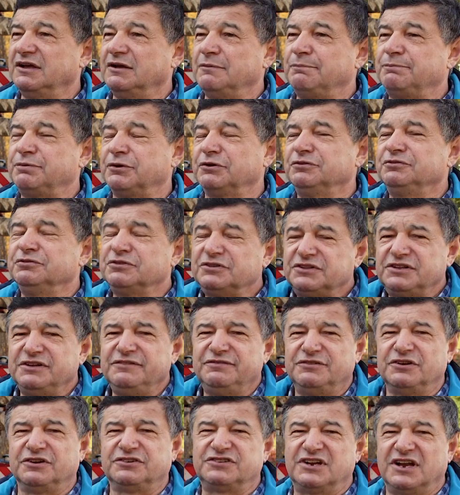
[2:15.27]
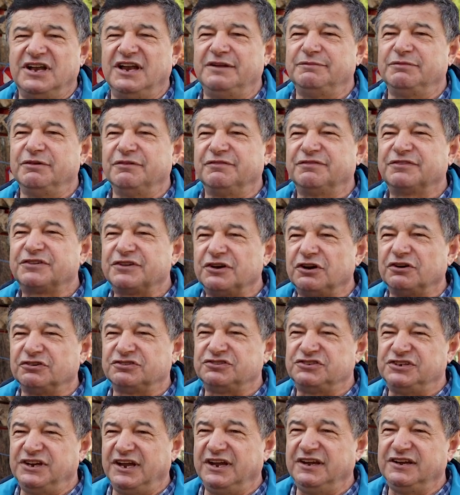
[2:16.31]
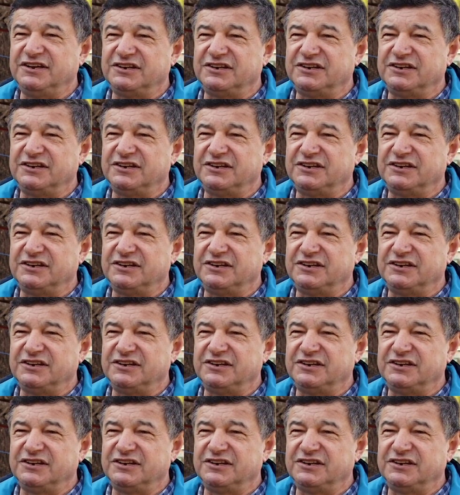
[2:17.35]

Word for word: e, produktywność gleby wzrośnie,